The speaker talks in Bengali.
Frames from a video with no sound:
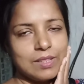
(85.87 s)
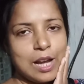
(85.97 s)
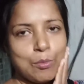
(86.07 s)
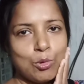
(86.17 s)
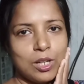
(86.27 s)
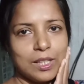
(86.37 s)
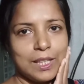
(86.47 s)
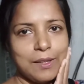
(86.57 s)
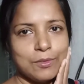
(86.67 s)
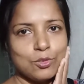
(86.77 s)
খাবো আর
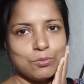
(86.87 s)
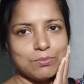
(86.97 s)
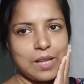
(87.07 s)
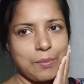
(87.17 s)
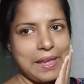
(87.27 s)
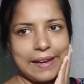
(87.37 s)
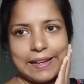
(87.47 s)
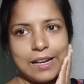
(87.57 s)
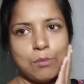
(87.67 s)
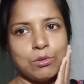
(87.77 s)
কি আমি
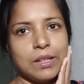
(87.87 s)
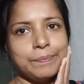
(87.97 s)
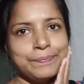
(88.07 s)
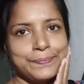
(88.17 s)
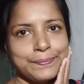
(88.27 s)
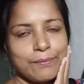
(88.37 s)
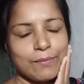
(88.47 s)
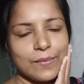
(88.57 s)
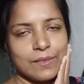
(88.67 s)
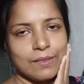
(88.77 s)
একা খাবো না
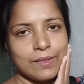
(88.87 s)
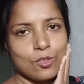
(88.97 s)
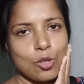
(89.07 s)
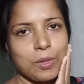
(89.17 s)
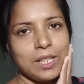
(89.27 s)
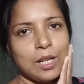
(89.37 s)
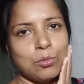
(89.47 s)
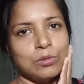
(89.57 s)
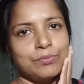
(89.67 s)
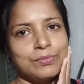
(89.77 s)
সবাই
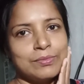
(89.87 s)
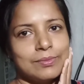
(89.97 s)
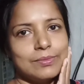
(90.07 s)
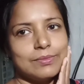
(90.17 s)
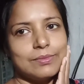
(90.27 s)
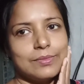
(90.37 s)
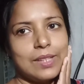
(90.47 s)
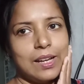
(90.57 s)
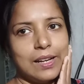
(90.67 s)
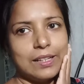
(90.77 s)
খাবো
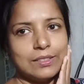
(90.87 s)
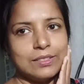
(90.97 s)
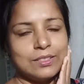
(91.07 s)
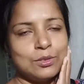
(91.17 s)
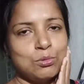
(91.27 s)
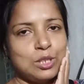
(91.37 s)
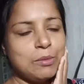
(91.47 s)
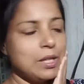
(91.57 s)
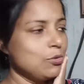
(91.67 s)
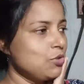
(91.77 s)
তা
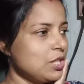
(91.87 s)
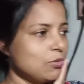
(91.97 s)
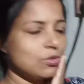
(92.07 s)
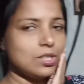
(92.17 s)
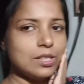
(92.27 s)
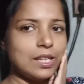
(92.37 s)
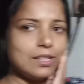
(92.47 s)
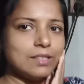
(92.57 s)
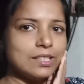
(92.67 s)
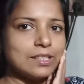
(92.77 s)
রুটি বা লুচি করছে
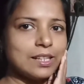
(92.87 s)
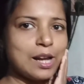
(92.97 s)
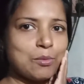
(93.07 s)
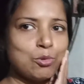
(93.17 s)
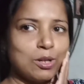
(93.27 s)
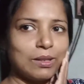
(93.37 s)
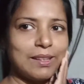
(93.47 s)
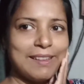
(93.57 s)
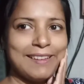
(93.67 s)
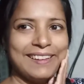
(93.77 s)
তাই সেটা খাবো আর কি